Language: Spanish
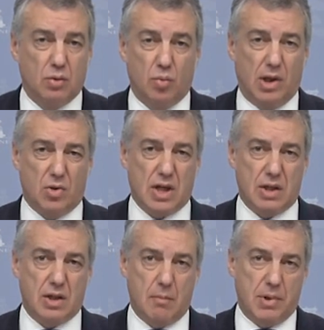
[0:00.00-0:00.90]

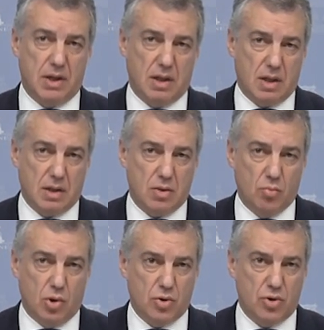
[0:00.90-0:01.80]
Numerosas empresas,
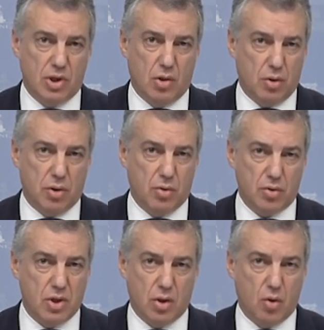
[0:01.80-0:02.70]
numerosos
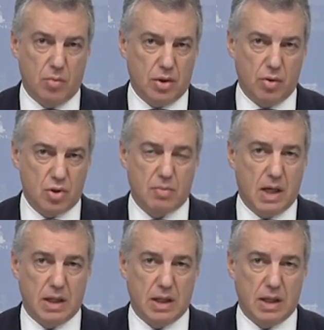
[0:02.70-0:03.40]
negocios y comercios van